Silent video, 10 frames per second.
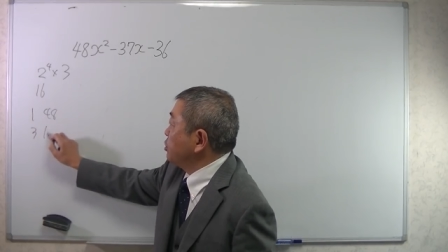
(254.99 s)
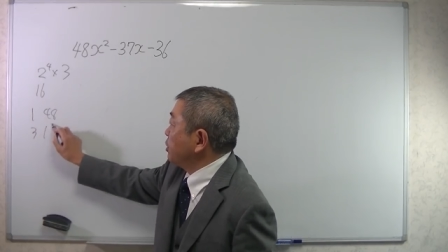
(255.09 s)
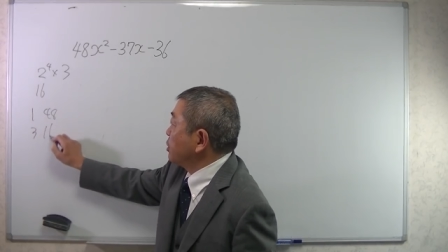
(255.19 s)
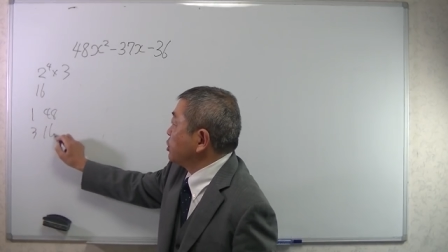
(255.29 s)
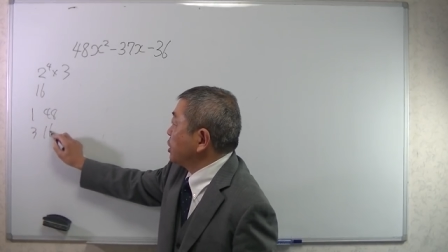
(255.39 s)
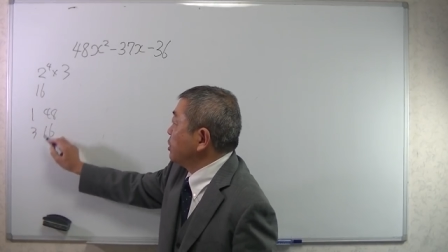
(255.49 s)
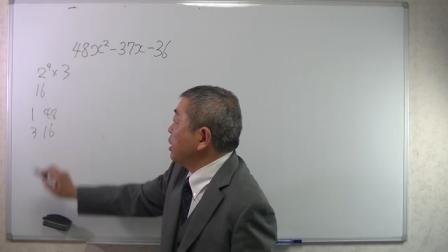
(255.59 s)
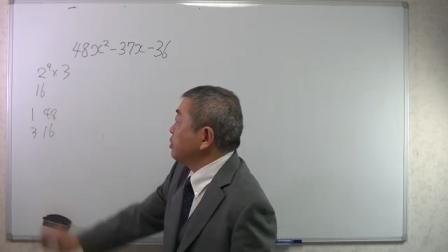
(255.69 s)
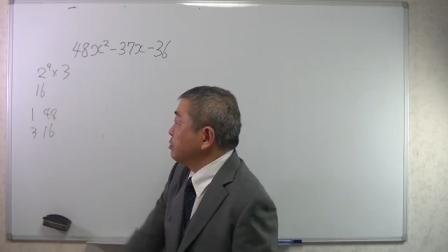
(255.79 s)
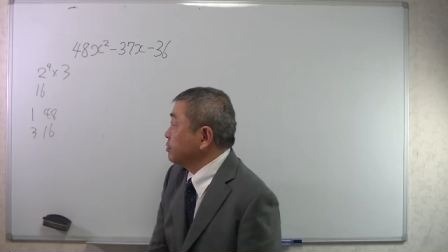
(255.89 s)
に分けるしか
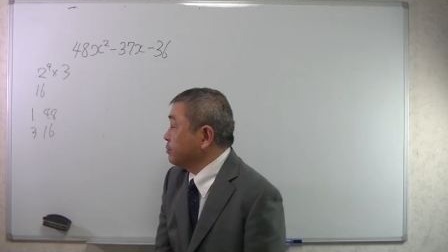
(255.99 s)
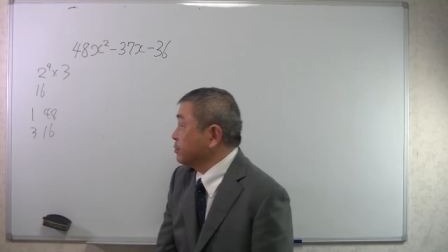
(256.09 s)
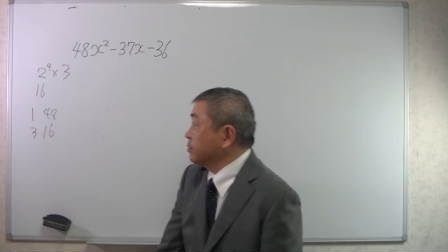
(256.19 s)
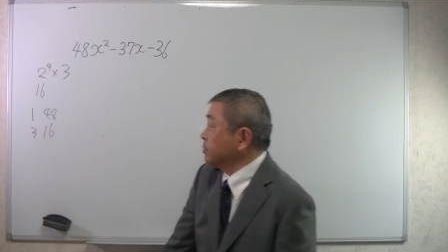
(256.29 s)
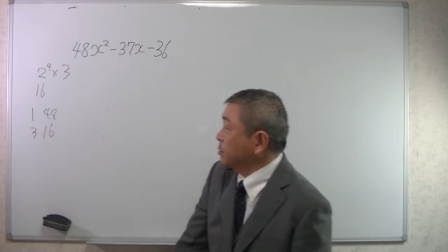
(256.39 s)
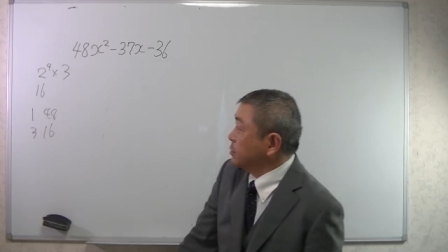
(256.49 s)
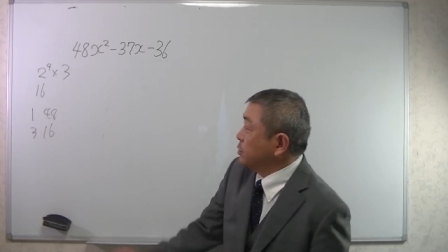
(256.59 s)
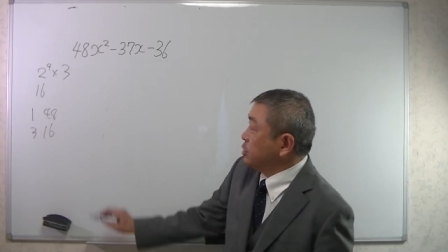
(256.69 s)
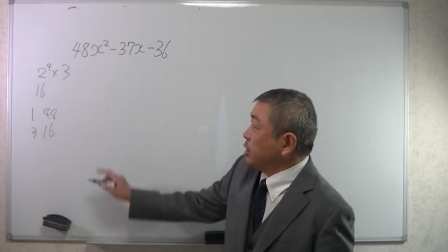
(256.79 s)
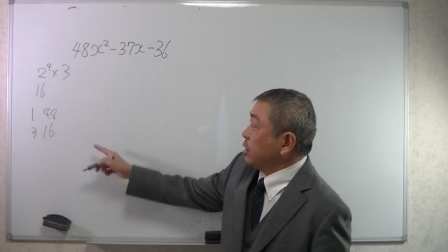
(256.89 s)
ないと
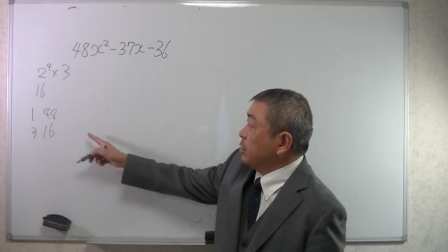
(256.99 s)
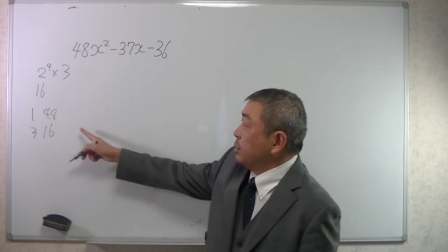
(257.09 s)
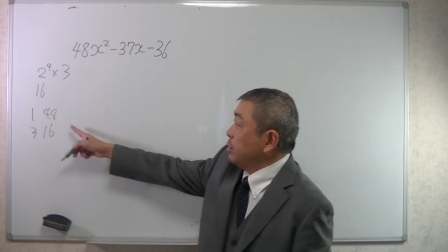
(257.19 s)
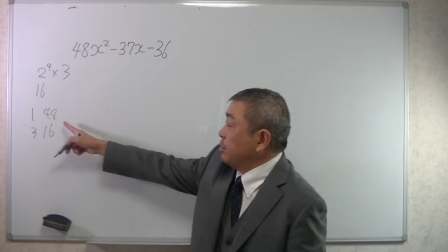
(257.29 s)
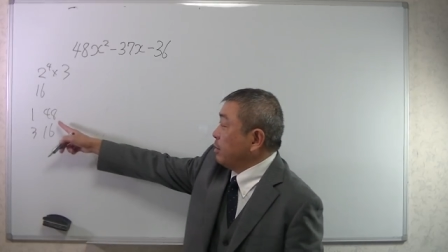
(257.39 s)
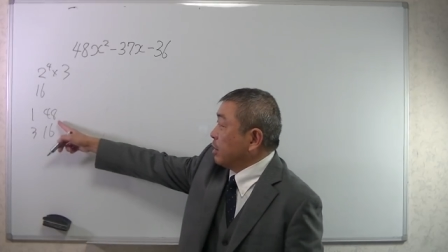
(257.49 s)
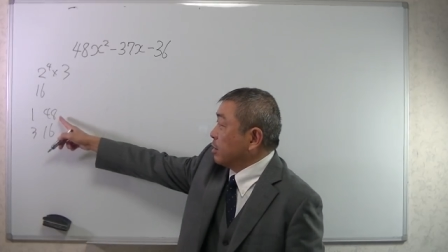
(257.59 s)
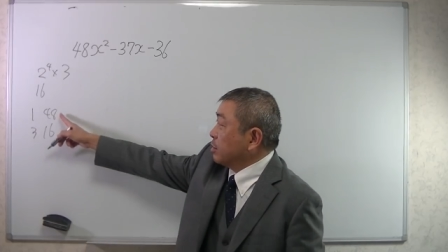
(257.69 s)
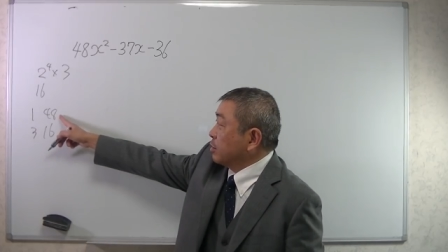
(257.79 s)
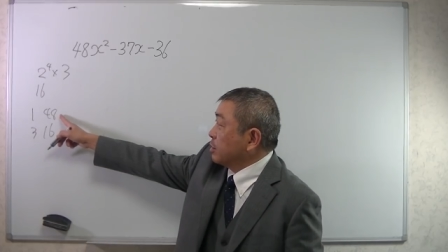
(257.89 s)
じゃあ
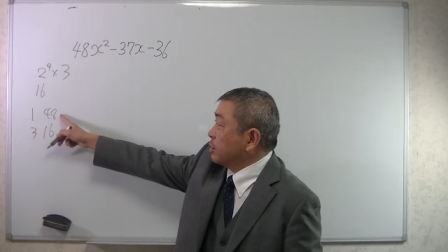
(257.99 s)
まあ